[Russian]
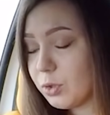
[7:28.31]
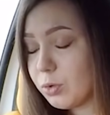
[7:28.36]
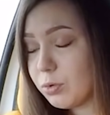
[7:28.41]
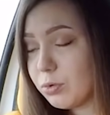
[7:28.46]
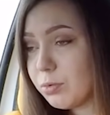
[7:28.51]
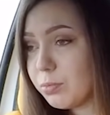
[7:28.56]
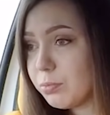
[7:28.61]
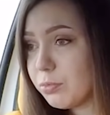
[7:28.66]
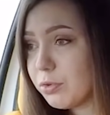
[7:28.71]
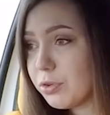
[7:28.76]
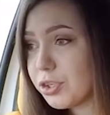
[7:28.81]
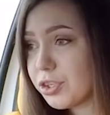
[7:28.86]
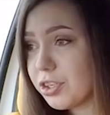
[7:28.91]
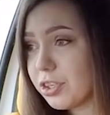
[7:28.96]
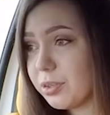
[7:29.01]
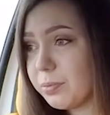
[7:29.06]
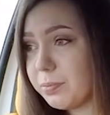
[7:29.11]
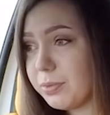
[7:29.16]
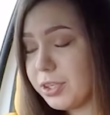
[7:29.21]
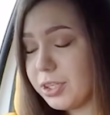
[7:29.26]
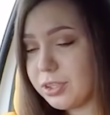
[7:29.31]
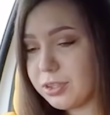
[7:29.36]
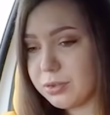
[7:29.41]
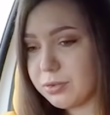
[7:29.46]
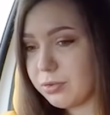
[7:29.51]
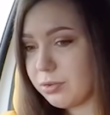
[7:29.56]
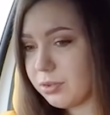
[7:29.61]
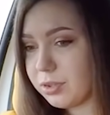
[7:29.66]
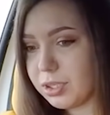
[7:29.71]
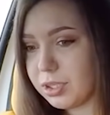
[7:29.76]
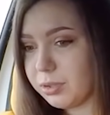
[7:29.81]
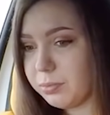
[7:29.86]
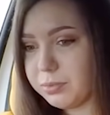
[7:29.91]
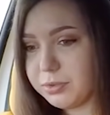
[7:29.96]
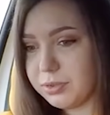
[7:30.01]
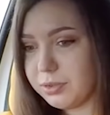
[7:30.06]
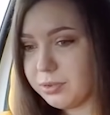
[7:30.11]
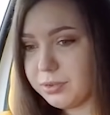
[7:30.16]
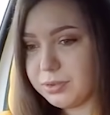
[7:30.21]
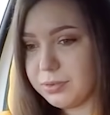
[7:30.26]
Ну, может быть, но как
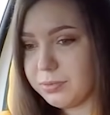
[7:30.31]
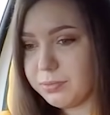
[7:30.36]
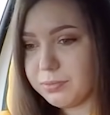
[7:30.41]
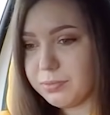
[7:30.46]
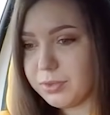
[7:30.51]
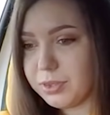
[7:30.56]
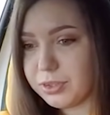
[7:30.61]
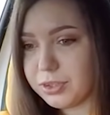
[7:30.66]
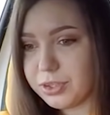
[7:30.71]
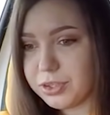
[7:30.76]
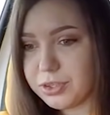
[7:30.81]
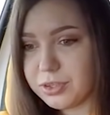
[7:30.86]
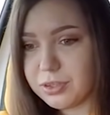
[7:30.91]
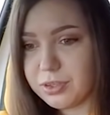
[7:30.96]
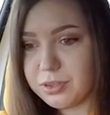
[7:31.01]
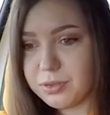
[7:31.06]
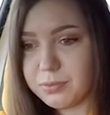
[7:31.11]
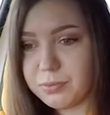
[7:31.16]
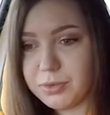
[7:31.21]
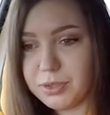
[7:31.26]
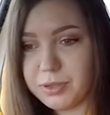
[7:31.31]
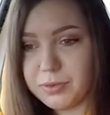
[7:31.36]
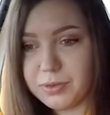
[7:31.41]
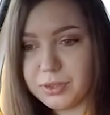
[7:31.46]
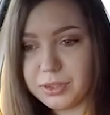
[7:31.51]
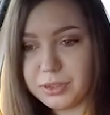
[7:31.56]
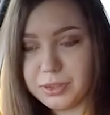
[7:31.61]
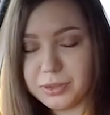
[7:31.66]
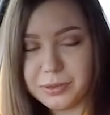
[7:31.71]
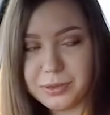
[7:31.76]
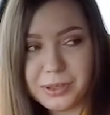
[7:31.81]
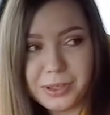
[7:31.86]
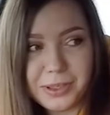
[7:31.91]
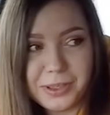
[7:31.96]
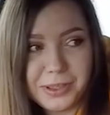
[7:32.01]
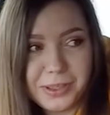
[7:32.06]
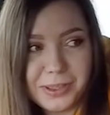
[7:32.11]
бы, мне кажется, это маловато.